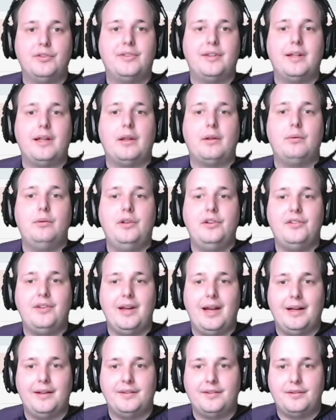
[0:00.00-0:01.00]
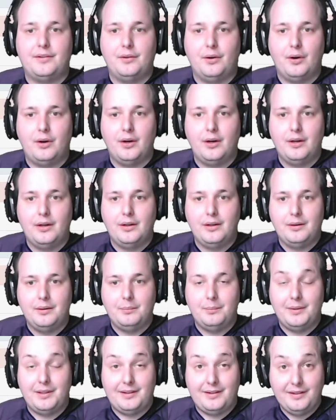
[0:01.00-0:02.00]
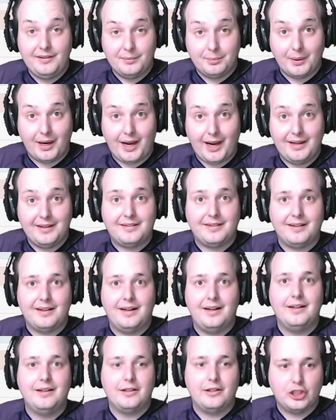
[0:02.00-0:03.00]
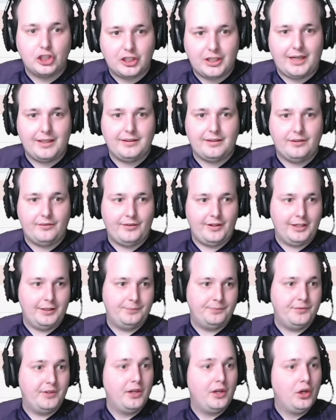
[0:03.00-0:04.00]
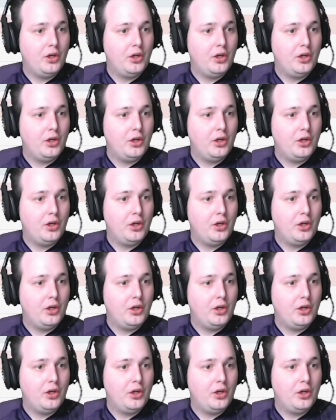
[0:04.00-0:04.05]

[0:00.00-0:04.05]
dann natürlich erst noch mit diesem Reiter gestartet werden.